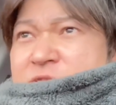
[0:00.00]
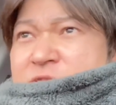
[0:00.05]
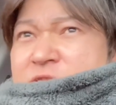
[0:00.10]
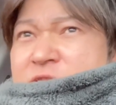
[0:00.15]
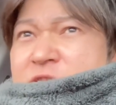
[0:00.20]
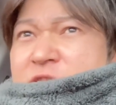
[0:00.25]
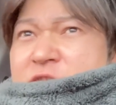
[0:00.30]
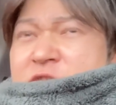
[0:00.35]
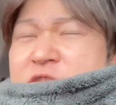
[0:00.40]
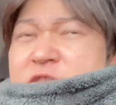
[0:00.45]
こ
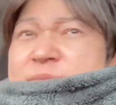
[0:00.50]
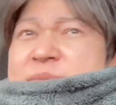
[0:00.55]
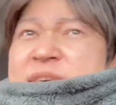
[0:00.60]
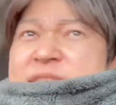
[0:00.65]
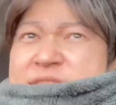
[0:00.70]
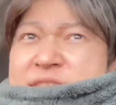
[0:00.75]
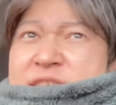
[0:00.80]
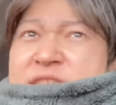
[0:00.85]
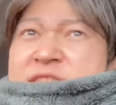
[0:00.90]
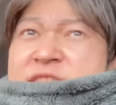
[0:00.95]
の
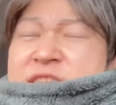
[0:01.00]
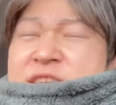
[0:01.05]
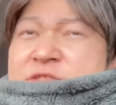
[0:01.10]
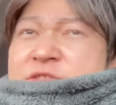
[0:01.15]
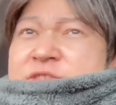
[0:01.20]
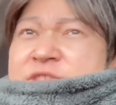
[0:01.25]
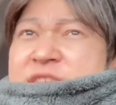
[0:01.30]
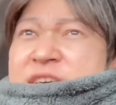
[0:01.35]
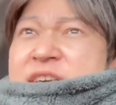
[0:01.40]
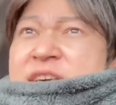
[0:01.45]
前ね、
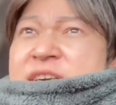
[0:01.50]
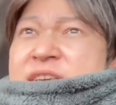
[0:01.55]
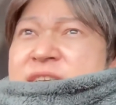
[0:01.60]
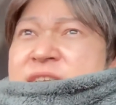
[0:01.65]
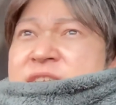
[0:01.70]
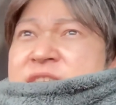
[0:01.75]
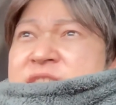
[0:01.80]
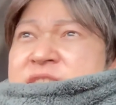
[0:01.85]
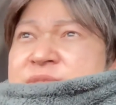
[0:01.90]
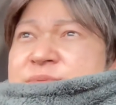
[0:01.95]
頼んだ
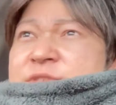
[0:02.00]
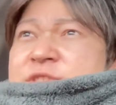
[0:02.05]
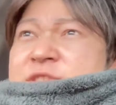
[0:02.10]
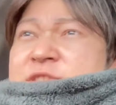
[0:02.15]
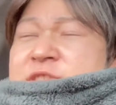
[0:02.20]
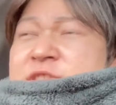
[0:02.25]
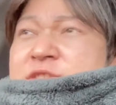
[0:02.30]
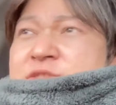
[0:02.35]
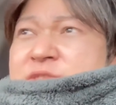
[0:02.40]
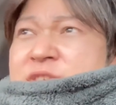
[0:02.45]
荷物っ
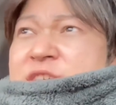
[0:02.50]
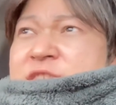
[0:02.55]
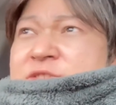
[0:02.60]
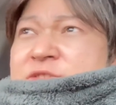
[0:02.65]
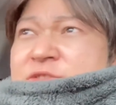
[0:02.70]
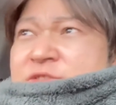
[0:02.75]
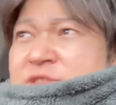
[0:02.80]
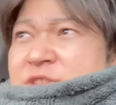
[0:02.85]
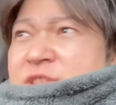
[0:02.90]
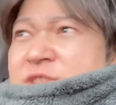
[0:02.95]
ていうのは、
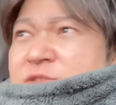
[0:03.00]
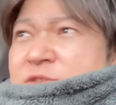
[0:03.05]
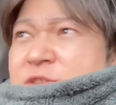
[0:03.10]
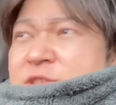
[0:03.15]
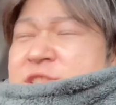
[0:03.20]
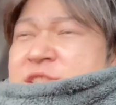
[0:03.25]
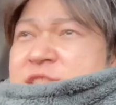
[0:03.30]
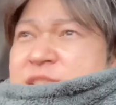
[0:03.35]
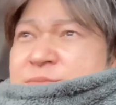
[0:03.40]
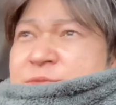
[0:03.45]
その日に
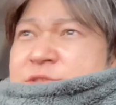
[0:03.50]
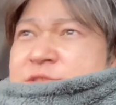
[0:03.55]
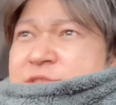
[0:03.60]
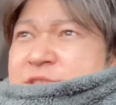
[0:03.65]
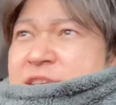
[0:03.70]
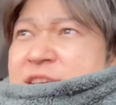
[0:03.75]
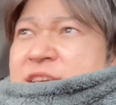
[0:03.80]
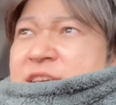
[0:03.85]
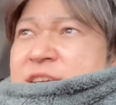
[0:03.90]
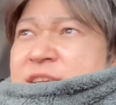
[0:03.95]
欲しい荷物
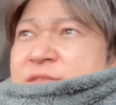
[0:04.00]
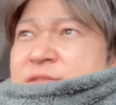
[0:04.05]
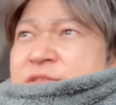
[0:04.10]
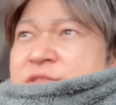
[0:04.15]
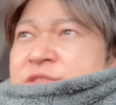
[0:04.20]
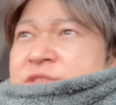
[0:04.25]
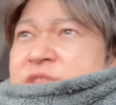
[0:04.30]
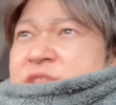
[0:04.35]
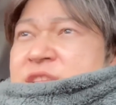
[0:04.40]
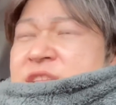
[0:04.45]
で、
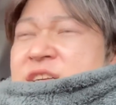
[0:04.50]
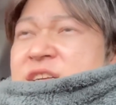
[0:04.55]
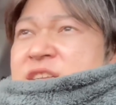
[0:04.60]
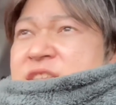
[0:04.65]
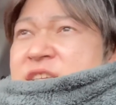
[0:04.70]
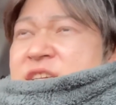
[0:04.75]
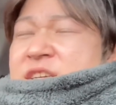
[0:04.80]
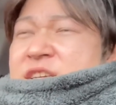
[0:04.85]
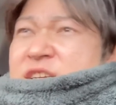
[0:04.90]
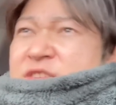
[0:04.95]
なん
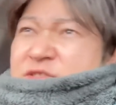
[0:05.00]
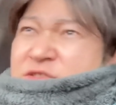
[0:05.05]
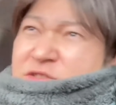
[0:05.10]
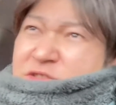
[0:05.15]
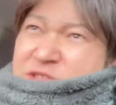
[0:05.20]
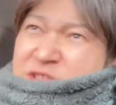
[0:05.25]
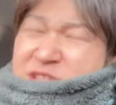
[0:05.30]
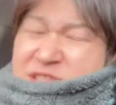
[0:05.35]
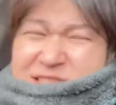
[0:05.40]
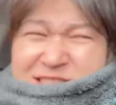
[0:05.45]
かね、
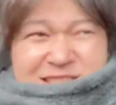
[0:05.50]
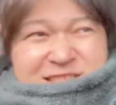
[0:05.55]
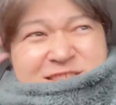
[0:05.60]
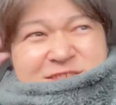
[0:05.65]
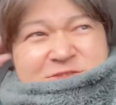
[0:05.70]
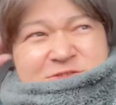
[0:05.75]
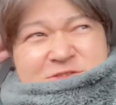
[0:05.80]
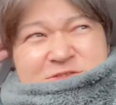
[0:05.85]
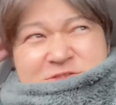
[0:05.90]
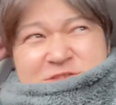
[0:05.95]

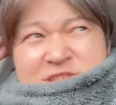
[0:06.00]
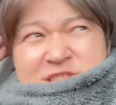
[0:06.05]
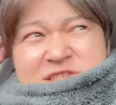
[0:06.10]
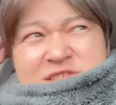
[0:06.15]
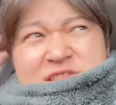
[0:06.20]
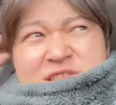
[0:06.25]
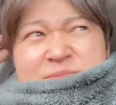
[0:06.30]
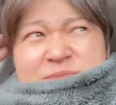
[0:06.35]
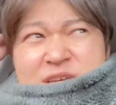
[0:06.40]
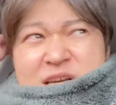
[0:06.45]
イージークルーの
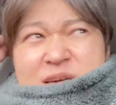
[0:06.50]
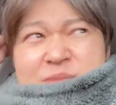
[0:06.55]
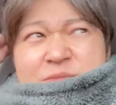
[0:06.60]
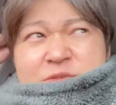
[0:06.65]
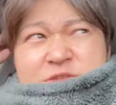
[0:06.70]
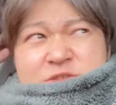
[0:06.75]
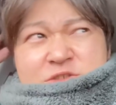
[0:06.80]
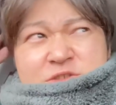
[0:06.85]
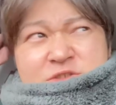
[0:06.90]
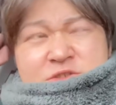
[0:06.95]
システムが
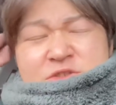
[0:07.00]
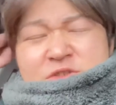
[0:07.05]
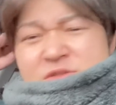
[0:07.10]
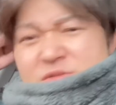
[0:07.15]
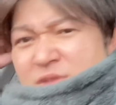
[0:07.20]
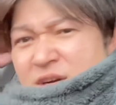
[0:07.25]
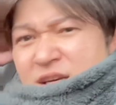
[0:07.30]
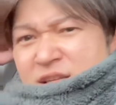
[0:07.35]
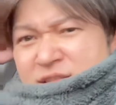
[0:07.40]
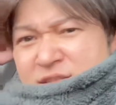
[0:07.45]
僕ちょっとよ
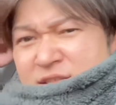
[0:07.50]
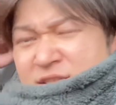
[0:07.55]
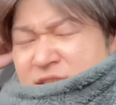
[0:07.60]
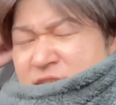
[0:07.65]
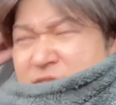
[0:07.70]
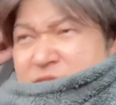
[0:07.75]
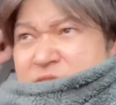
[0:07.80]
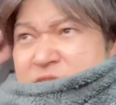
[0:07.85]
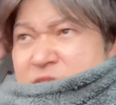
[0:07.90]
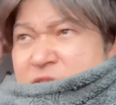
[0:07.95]
くわかってな
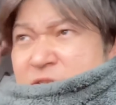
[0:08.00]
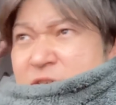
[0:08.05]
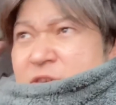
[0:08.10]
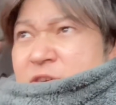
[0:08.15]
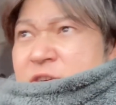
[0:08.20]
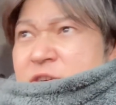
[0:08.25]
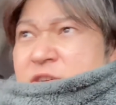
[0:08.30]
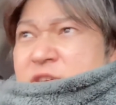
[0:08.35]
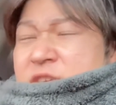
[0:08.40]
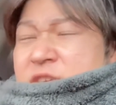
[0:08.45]
いんですけ
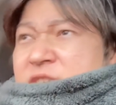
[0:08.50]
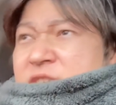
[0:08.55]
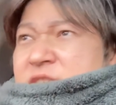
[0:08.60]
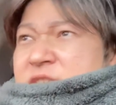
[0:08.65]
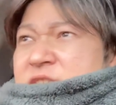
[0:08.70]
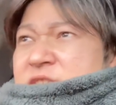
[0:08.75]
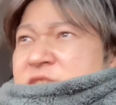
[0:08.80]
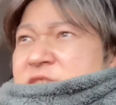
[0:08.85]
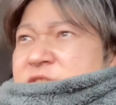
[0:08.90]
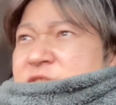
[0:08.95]
ど、
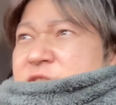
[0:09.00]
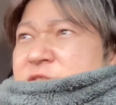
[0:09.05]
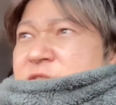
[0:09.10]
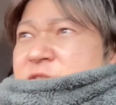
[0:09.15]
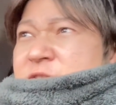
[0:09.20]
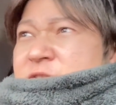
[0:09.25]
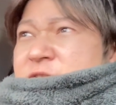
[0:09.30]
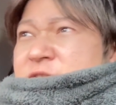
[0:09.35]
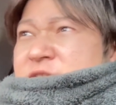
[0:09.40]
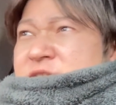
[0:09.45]

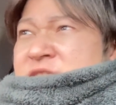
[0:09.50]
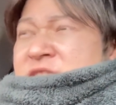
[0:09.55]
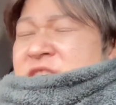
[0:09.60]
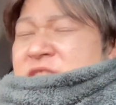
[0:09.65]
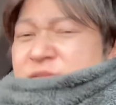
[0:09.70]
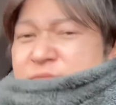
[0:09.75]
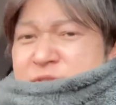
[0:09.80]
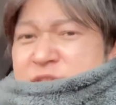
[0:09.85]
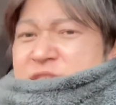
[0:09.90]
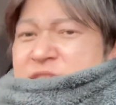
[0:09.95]

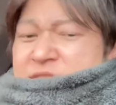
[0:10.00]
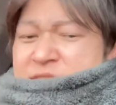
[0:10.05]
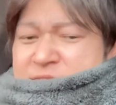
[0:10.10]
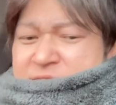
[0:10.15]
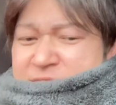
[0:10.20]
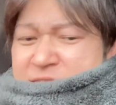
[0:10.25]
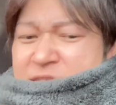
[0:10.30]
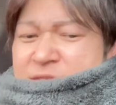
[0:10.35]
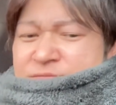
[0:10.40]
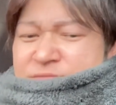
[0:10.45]
頼むじゃないですか。